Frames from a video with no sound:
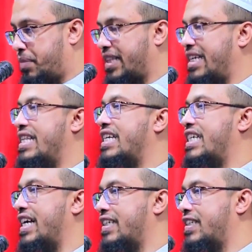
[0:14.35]
পাত্রী
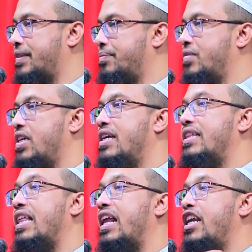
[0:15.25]
দেশে আছে
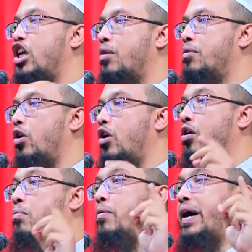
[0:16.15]
তাহলে নিয়ম
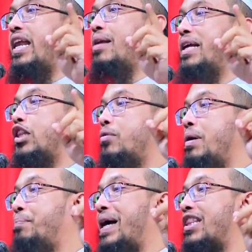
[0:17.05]
হলো মোবাইলের
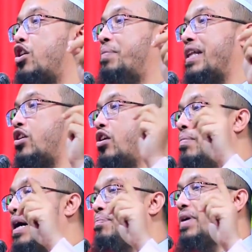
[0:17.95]
মাধ্যমে পাত্র পাত্রর
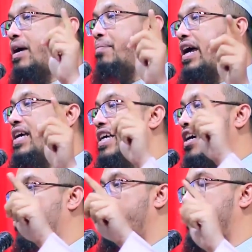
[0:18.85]
বাপকে ভাইকে
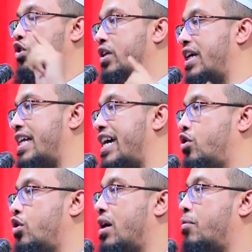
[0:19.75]
কোনো একজনকে
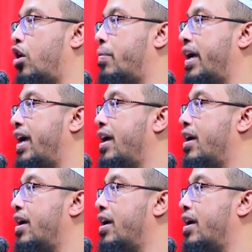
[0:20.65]
দায়িত্ব দিয়া বলবে